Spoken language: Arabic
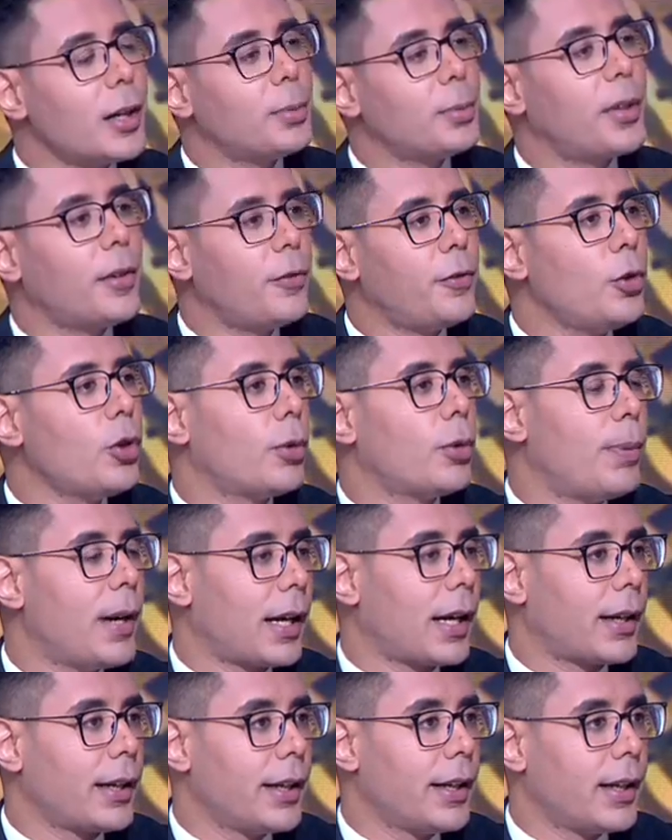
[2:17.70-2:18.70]
تفوق
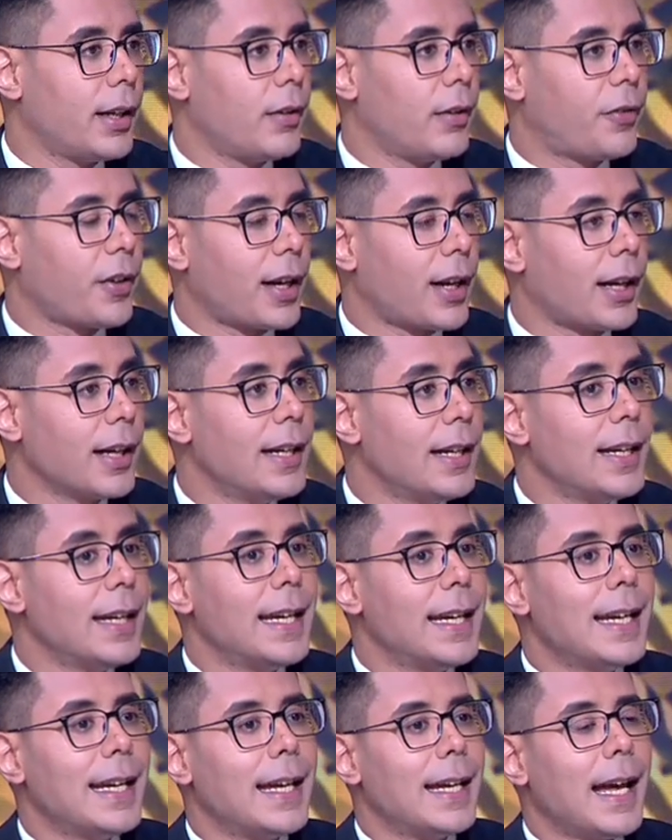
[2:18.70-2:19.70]
باقي الفرق
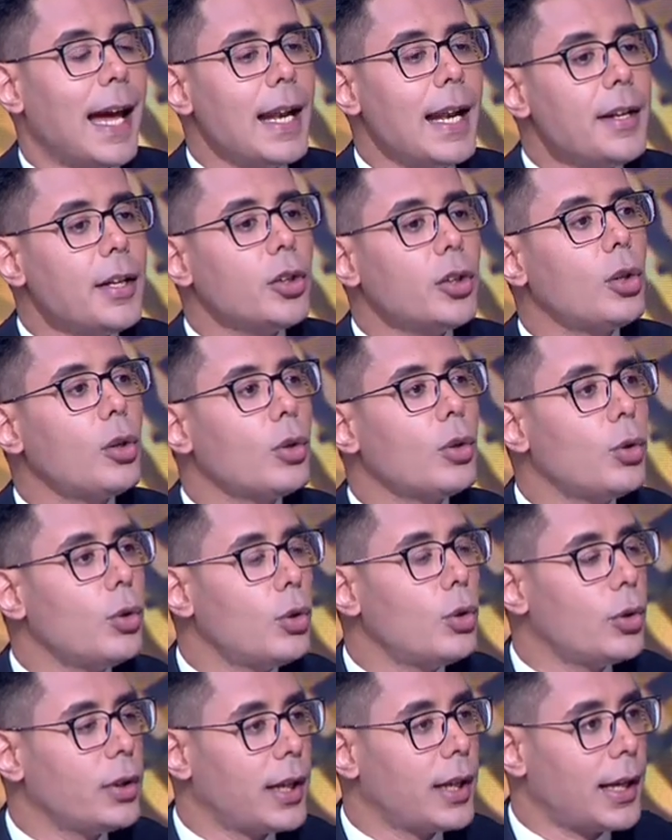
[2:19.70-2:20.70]
هل نقدر
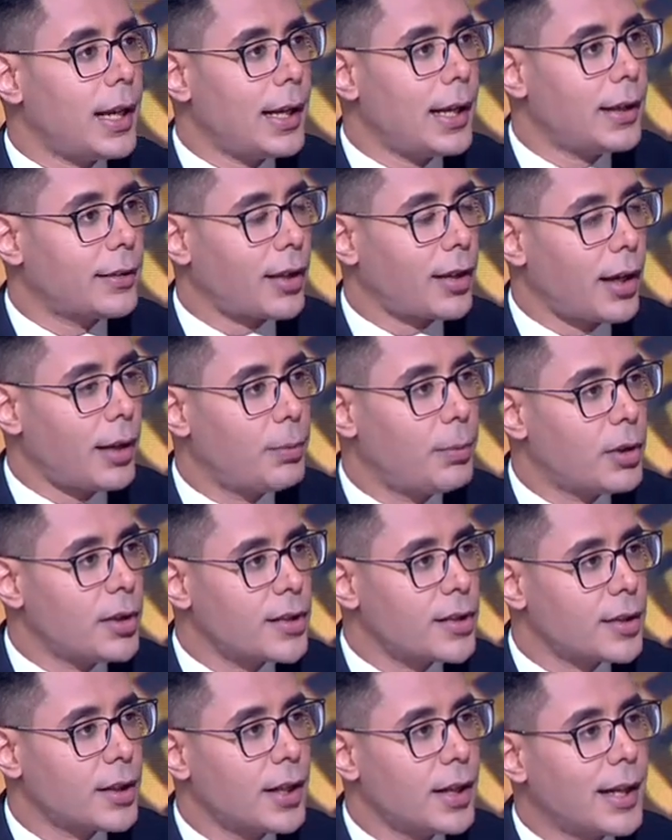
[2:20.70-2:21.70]
نقولوا ان الاهلي
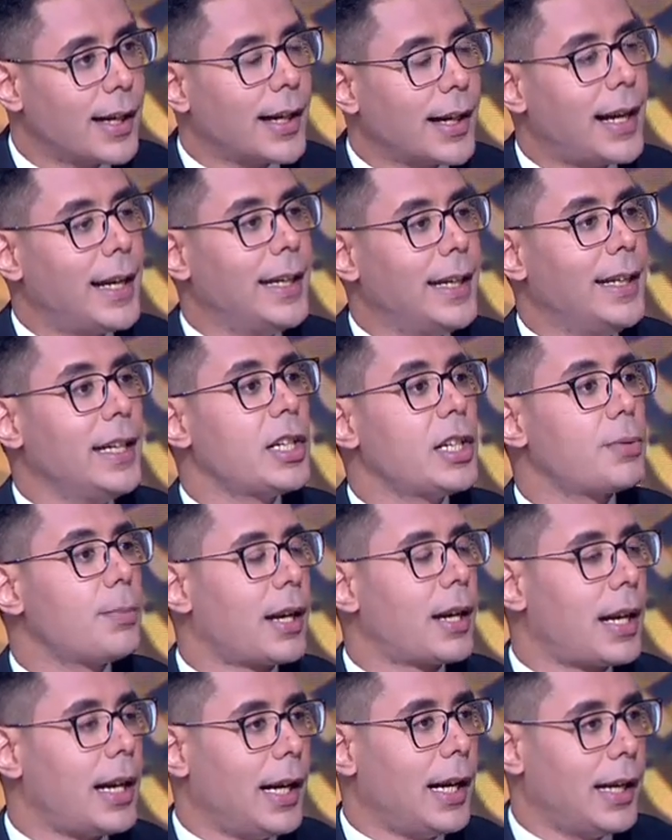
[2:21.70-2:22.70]
طرابلس راح يعيش
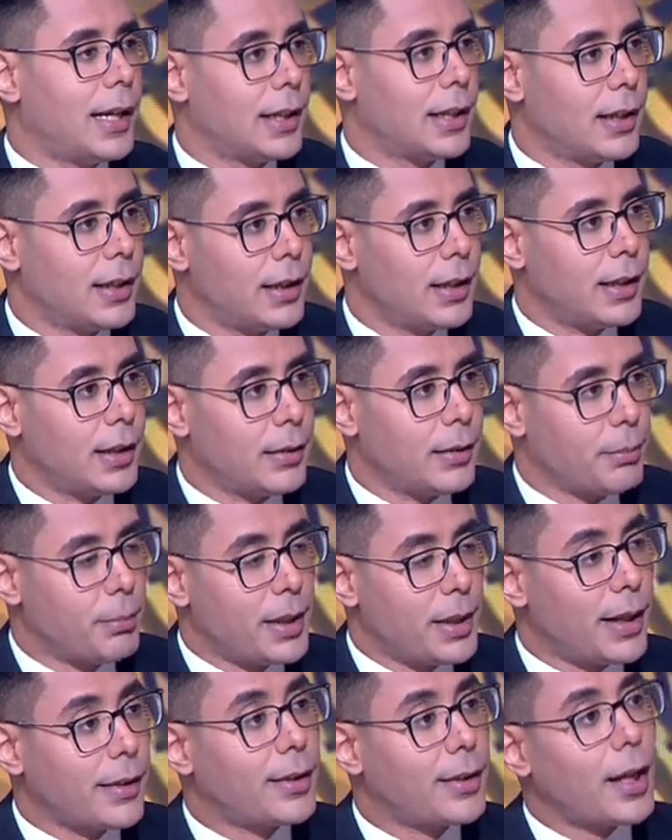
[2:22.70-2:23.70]
مراحل
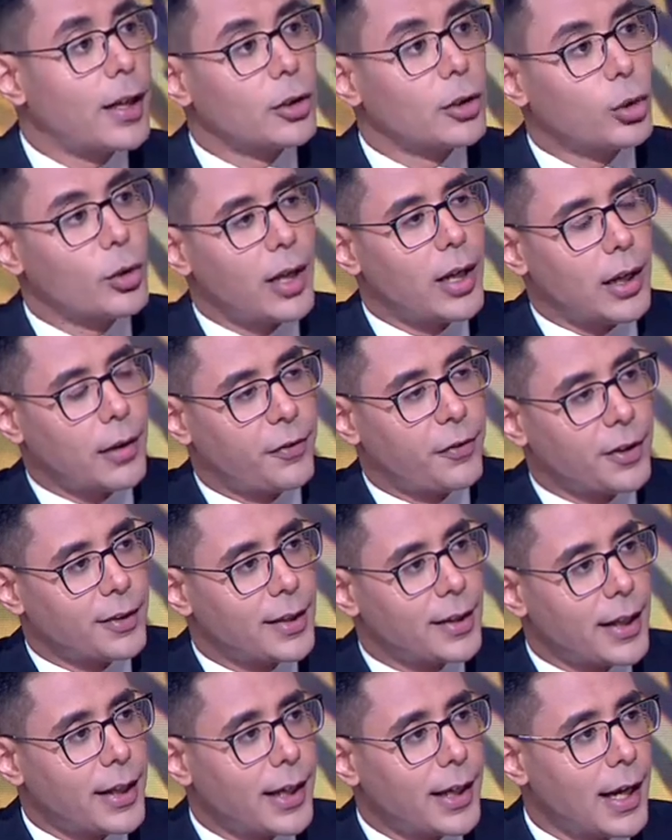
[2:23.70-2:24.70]
من الضغط ويعرف
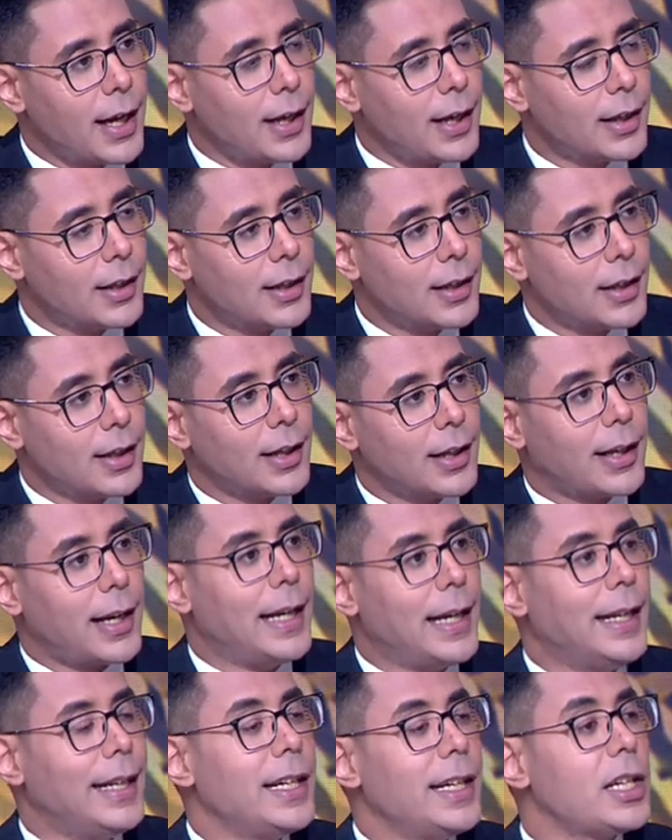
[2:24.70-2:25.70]
يداركها
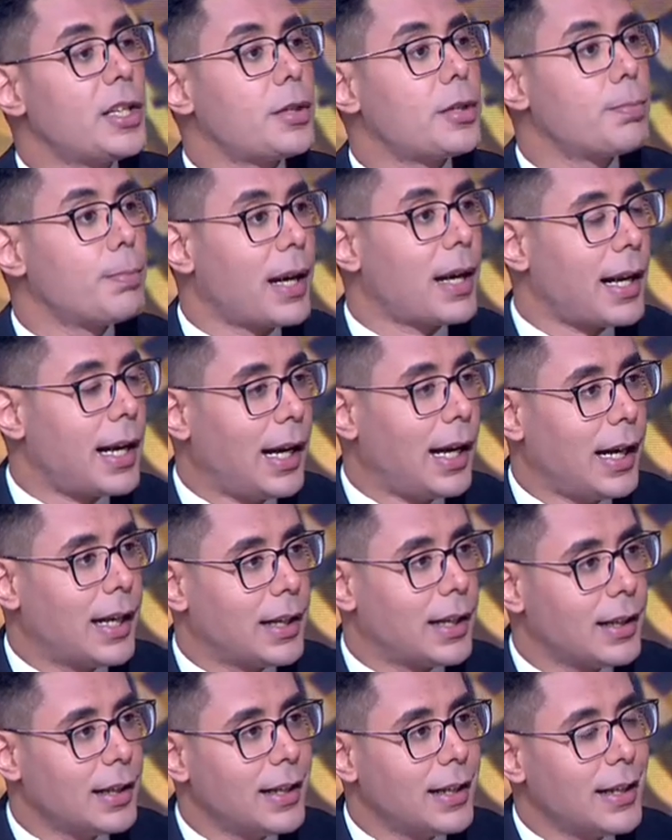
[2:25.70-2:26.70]
راح يعيش
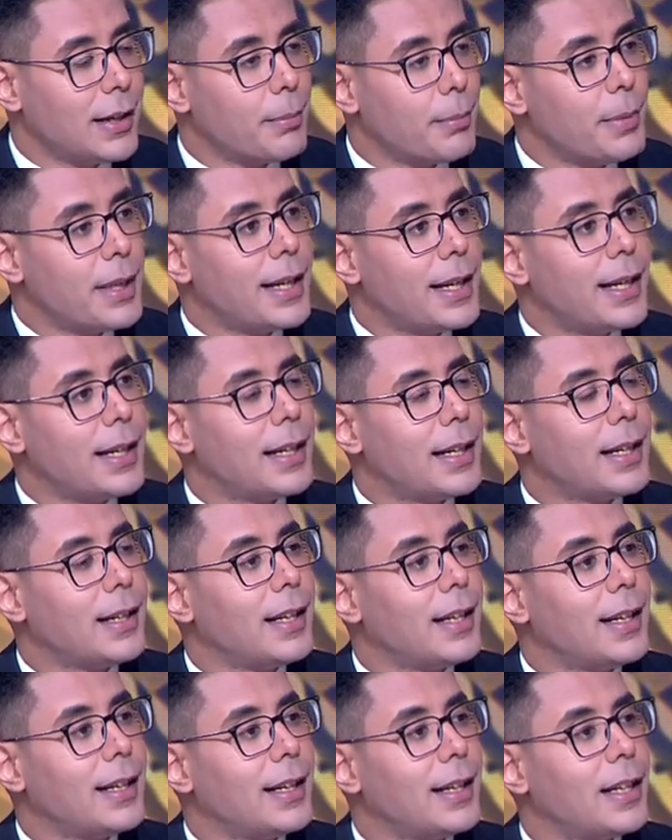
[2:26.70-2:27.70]
مراحل من ال
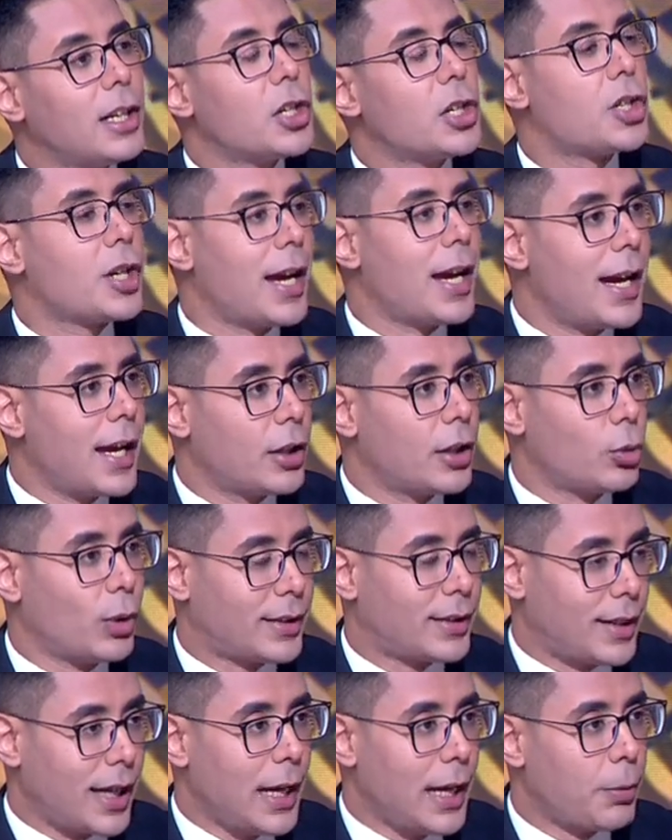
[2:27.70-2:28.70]
ال الاجهاد
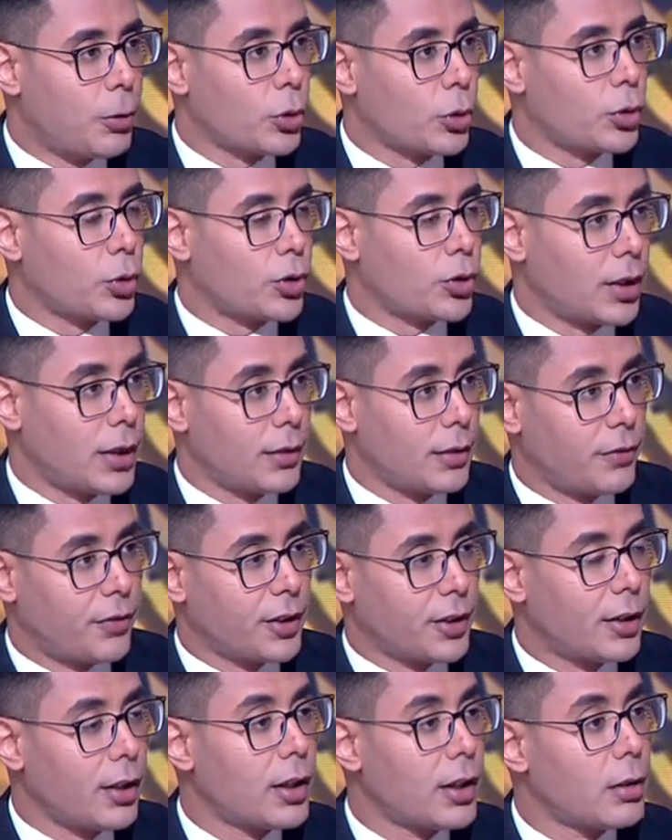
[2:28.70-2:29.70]
والتعب خصوصا
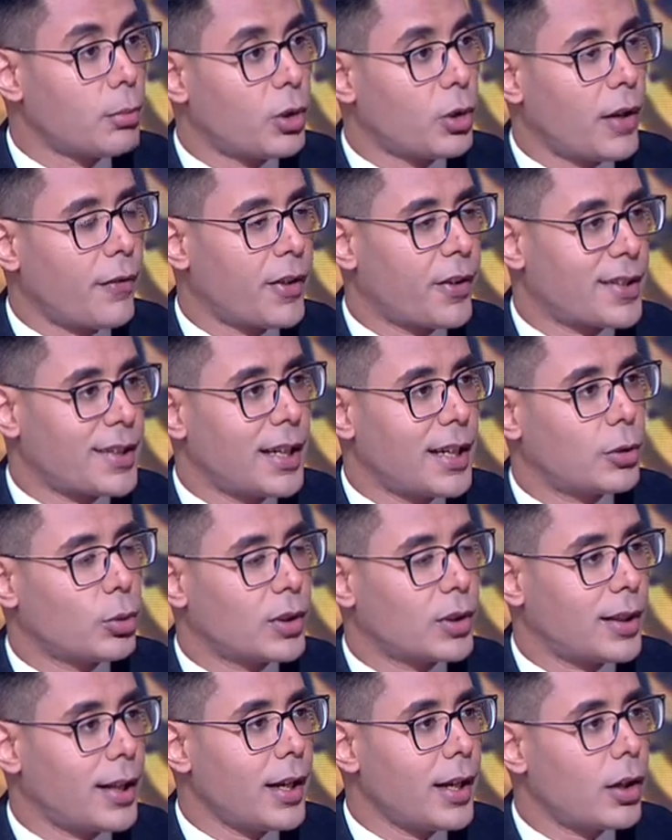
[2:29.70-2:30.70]
في ظل المنافسات
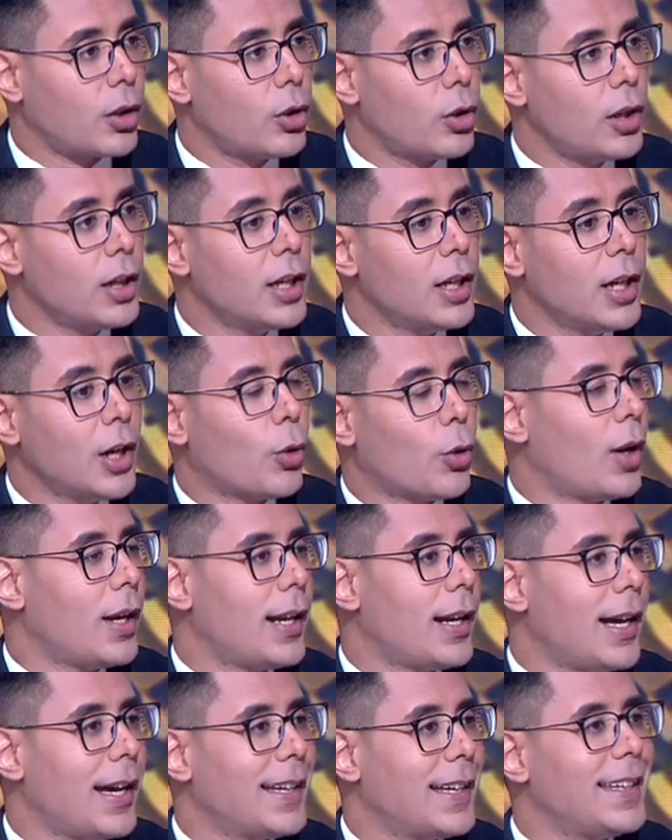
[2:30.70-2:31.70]
والتنقل
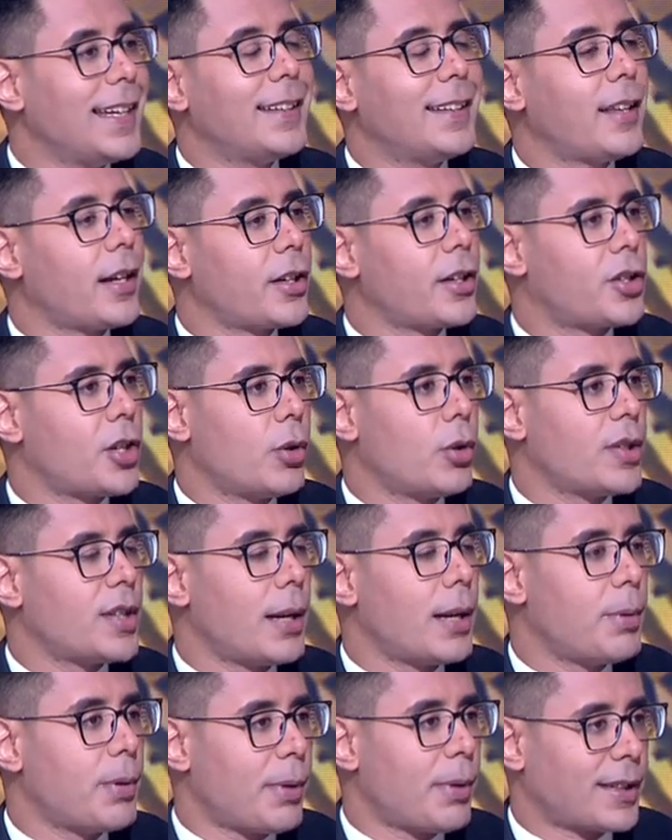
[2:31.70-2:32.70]
ولا يقدر
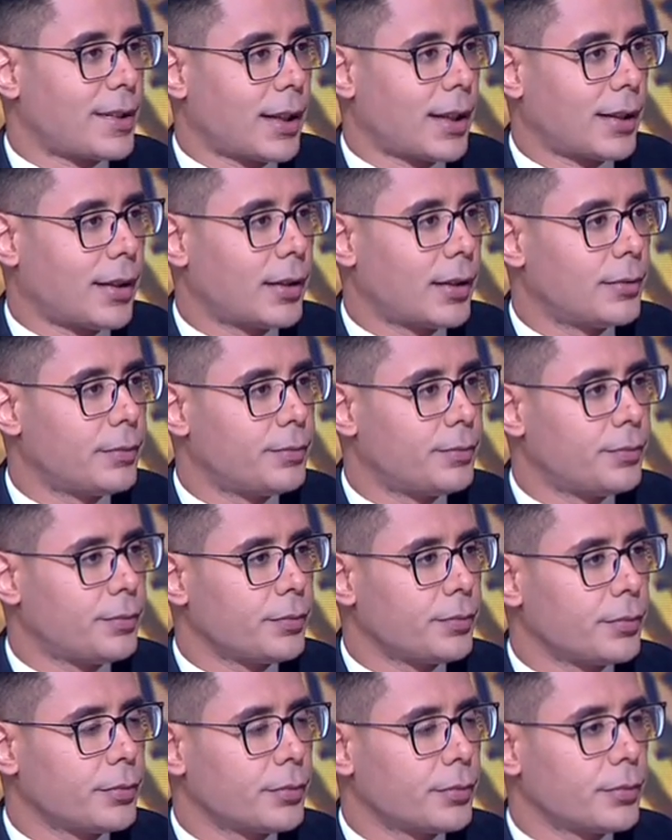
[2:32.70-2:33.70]
يتجاوزها ببساطه؟ اكيد
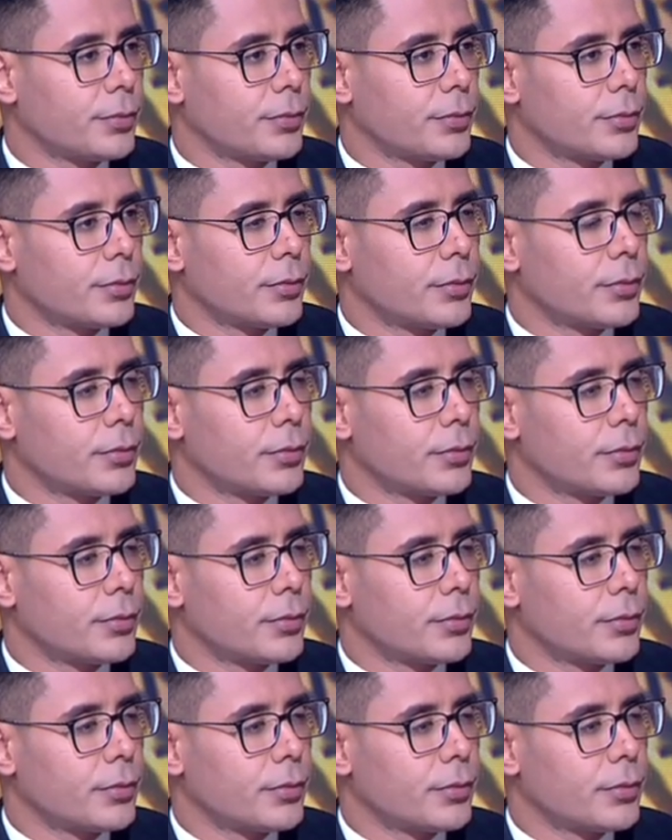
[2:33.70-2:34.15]
يقدر يتجاوزها ليش؟ لان